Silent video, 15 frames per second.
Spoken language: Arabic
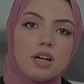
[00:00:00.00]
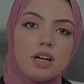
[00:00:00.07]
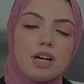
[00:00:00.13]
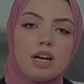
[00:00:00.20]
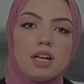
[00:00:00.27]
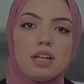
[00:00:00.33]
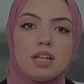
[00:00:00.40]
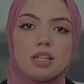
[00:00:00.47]

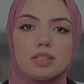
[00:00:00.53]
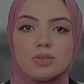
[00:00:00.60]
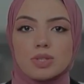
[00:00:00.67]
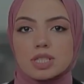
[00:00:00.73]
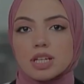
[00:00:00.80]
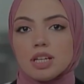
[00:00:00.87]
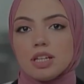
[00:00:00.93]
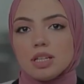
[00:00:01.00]
أهلا
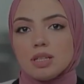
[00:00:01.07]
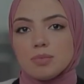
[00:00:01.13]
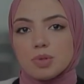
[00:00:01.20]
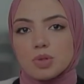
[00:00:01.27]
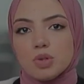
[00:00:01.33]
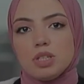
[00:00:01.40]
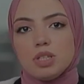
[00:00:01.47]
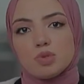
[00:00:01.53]
وسهلا
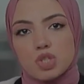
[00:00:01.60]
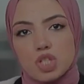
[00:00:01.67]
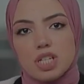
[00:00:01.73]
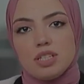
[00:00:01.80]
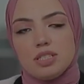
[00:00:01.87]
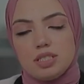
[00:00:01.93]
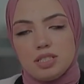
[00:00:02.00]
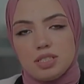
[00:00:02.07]
بكل
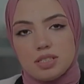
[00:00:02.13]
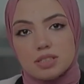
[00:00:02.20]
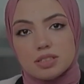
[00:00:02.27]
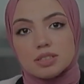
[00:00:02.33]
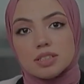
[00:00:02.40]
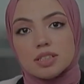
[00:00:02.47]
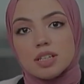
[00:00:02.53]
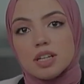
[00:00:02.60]
مشاهدينا
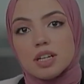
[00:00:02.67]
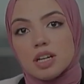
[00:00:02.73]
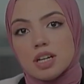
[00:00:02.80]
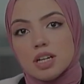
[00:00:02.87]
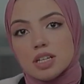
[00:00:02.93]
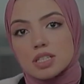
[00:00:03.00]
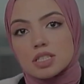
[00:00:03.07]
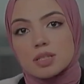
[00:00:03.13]

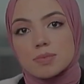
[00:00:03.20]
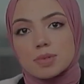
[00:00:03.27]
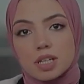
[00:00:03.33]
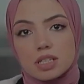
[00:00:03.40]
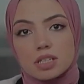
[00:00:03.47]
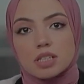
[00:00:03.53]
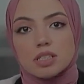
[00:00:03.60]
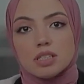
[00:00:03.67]

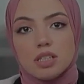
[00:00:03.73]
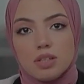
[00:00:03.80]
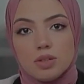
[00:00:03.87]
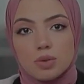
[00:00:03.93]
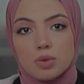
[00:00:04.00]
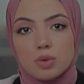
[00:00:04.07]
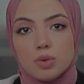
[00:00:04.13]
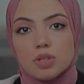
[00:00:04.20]
استمرارا
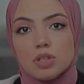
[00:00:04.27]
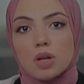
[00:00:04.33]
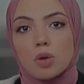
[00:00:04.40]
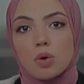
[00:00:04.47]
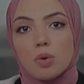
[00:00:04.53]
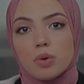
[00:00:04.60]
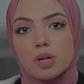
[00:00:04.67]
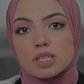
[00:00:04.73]
لجهود
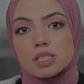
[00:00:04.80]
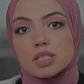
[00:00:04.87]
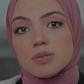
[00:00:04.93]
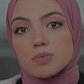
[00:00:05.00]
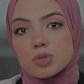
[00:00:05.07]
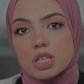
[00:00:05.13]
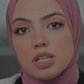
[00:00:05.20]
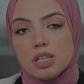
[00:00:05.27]
القوات
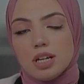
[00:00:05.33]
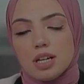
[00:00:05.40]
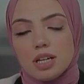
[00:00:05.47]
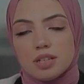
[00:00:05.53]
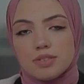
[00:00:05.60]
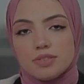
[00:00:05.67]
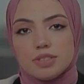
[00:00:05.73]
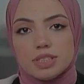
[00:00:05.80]

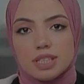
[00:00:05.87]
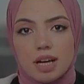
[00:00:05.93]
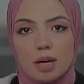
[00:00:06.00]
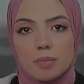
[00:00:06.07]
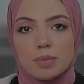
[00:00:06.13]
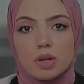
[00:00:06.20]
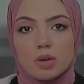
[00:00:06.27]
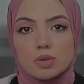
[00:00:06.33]
المسلحة في
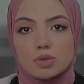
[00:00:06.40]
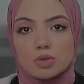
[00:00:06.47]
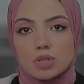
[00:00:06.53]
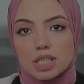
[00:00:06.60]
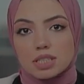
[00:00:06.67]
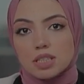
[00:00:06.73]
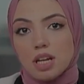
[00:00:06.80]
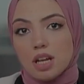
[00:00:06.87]
دعم
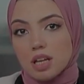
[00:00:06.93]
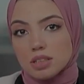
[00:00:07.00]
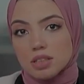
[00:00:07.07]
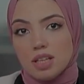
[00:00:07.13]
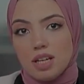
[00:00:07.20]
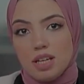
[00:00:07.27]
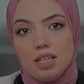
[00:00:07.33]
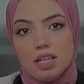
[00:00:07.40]
القدرات
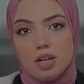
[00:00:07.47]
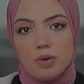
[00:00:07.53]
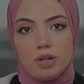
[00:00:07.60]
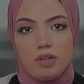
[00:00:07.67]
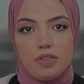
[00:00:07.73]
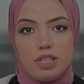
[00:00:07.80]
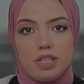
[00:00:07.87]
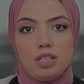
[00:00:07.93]
القتالية
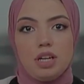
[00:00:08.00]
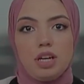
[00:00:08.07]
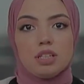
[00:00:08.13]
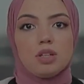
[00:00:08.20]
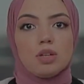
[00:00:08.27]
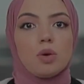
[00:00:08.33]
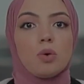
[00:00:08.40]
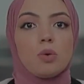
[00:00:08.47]
والفنية
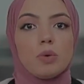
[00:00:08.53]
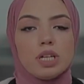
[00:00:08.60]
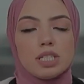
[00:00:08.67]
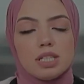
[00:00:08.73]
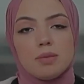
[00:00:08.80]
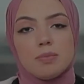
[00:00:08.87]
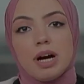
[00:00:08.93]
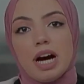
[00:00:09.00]
للقوات
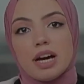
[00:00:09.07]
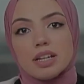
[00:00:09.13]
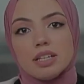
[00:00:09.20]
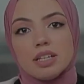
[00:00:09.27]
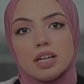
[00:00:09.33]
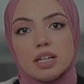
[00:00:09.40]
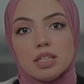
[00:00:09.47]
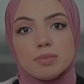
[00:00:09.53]

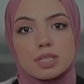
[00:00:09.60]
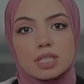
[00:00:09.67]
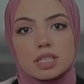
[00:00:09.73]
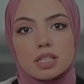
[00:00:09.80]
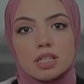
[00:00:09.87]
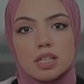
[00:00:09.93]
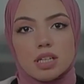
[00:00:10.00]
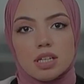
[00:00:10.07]
البحرية
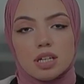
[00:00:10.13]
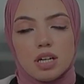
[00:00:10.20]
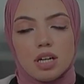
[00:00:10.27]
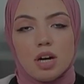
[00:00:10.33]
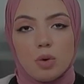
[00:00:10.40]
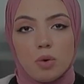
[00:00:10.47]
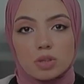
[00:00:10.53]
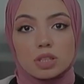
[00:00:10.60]
المصرية
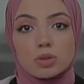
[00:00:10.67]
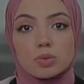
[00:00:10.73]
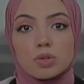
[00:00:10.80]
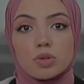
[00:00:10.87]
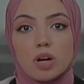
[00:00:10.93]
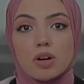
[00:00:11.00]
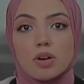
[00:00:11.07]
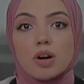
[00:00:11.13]

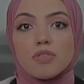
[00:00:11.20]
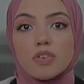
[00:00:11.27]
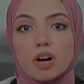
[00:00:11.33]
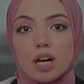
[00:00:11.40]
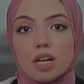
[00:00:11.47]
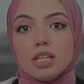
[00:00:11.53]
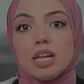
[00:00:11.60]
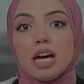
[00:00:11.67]
وتطويرها
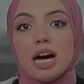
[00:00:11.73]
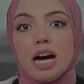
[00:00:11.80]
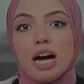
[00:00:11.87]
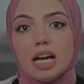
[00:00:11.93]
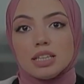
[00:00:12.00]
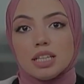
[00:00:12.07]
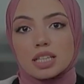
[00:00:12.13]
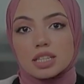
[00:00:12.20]
وفقا
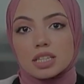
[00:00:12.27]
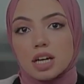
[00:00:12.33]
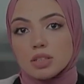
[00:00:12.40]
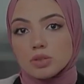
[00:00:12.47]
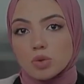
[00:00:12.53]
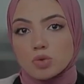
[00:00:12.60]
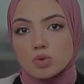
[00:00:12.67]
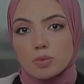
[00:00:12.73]
لأحدث
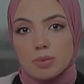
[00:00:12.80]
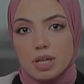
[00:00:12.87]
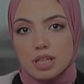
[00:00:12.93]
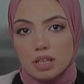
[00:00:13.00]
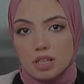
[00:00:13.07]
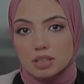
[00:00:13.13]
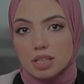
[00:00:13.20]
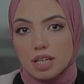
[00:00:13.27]
النظم
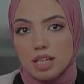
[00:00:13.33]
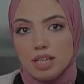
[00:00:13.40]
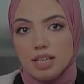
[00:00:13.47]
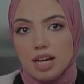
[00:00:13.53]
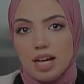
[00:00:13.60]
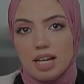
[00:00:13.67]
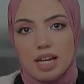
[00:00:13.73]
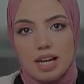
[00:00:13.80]

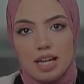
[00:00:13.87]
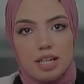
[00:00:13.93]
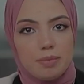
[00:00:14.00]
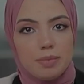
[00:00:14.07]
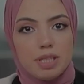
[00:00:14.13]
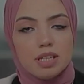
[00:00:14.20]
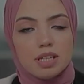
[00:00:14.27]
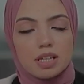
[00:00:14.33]
القتالية
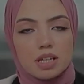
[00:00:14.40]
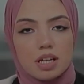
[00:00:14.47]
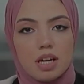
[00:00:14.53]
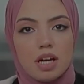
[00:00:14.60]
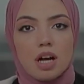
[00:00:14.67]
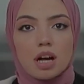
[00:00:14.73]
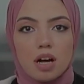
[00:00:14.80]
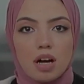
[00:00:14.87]
العالمية
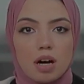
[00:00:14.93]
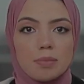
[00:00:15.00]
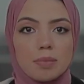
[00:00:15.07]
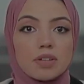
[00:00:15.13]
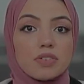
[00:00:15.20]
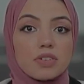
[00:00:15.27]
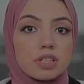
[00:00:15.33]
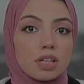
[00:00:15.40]
قام
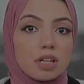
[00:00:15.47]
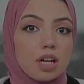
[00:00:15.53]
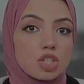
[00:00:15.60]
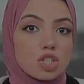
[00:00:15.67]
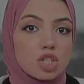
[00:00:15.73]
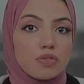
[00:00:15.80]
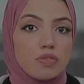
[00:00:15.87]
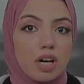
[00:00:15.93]
الفريق
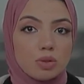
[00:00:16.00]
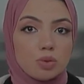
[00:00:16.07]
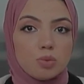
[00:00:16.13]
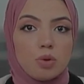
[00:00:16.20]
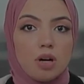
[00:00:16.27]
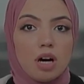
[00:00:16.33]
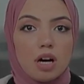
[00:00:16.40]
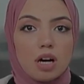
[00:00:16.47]
أشرف
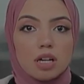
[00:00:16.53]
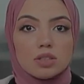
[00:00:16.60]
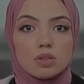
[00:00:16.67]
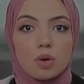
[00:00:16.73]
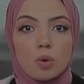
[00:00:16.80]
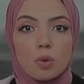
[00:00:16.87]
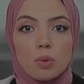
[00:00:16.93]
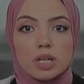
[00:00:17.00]
عطوة قائد
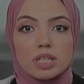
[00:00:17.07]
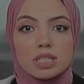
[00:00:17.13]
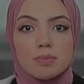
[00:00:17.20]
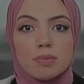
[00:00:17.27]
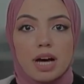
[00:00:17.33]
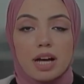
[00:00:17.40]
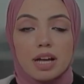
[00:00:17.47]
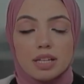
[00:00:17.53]
القوات
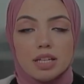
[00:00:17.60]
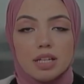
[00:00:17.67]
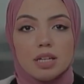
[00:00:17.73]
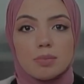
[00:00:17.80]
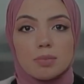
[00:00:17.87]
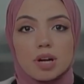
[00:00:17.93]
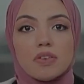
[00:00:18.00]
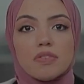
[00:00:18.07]
البحرية
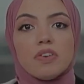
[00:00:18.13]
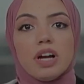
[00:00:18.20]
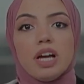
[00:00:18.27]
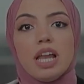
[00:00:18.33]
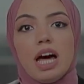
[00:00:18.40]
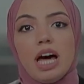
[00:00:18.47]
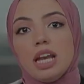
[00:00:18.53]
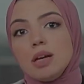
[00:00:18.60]
برفع
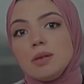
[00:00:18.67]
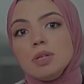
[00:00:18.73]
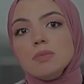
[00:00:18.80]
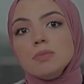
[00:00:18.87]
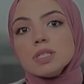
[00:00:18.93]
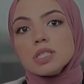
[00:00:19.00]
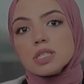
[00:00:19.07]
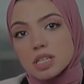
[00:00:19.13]
العلم
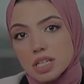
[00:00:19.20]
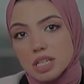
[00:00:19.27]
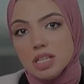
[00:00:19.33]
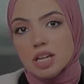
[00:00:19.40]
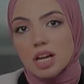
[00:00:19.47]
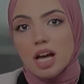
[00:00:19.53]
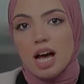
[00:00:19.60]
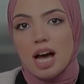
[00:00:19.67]
المصري
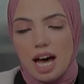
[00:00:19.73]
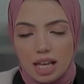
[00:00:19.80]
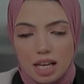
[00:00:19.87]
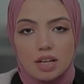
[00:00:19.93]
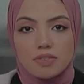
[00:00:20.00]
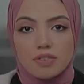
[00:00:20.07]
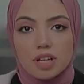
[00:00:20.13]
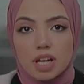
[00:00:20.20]
على
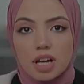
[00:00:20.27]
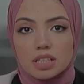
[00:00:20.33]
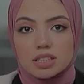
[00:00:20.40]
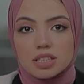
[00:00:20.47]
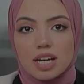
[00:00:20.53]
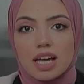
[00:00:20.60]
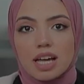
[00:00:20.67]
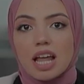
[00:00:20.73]
الفرقاطة
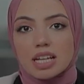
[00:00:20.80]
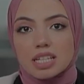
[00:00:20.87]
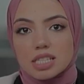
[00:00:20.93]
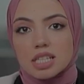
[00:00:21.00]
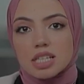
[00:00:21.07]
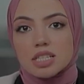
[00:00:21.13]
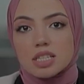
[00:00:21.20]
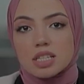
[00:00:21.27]

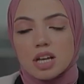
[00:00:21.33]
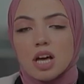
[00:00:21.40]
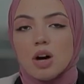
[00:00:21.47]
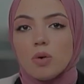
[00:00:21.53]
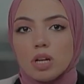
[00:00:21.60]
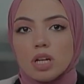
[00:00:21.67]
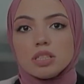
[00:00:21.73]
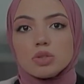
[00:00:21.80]
العزيز
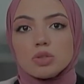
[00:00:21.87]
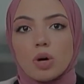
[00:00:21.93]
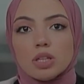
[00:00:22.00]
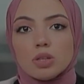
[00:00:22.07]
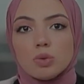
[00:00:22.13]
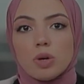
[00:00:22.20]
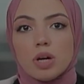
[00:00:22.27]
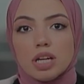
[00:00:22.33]
والتي
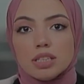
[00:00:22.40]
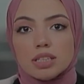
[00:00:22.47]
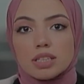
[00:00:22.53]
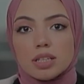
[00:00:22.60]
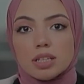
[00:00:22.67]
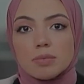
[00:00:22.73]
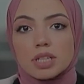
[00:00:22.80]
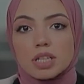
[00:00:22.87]
تعد واحدة
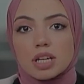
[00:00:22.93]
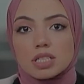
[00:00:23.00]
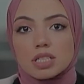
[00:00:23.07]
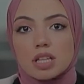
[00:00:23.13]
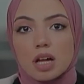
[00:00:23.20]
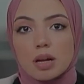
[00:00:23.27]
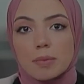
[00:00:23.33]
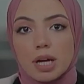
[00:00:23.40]
من أصل
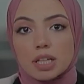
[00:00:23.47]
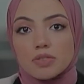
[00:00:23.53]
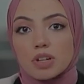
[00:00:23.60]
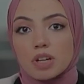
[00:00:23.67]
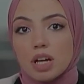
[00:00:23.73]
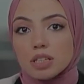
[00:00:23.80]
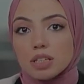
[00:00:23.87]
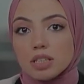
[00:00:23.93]
أربعة
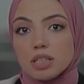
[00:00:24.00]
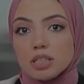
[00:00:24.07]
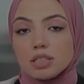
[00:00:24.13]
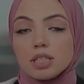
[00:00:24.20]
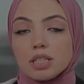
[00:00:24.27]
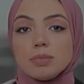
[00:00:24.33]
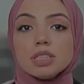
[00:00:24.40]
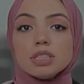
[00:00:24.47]

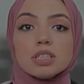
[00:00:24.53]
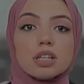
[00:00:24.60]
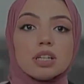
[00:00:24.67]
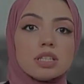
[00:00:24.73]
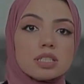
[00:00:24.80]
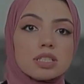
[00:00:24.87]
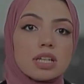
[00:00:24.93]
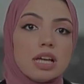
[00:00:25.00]
فرقاطات من
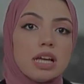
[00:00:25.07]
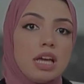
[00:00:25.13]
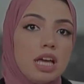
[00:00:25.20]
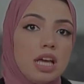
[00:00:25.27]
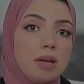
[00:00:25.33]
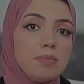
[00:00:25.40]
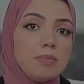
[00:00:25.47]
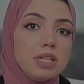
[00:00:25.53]
طراز
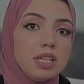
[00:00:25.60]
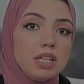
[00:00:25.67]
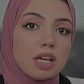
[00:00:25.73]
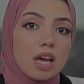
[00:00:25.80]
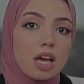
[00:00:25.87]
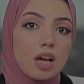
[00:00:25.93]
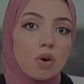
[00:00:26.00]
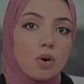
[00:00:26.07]

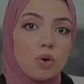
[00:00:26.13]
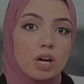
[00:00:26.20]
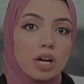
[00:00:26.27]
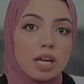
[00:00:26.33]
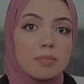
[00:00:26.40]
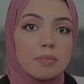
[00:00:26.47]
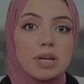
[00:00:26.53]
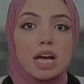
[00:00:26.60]
MEKOA
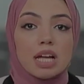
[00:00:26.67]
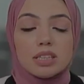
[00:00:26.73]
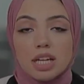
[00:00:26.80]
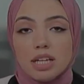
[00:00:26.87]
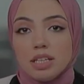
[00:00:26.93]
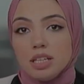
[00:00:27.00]
200